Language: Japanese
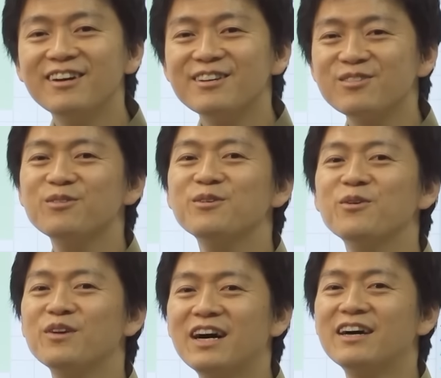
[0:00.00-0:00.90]
そういう
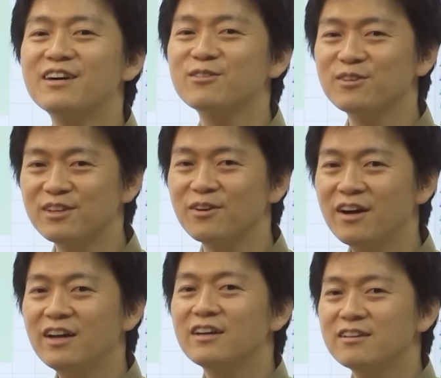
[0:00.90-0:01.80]
方を考えるといいよ。
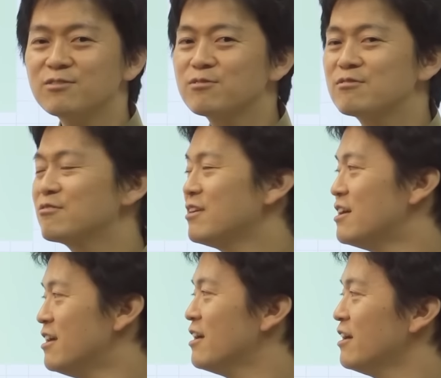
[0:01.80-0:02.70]
ね、そうするとや
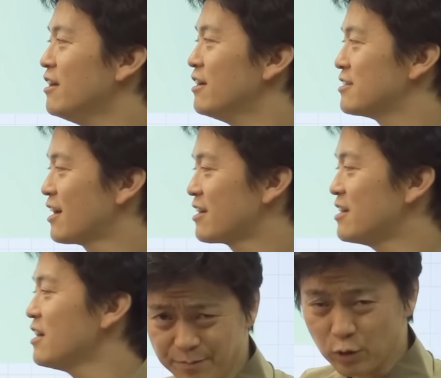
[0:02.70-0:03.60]
ね、えー、さっ
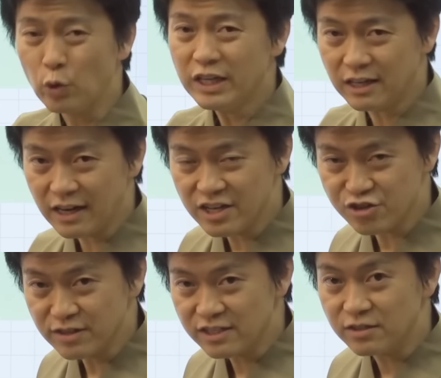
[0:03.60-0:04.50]
きごにんが円
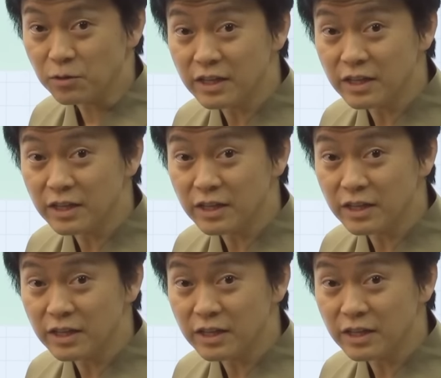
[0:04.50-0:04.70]
順列っていうの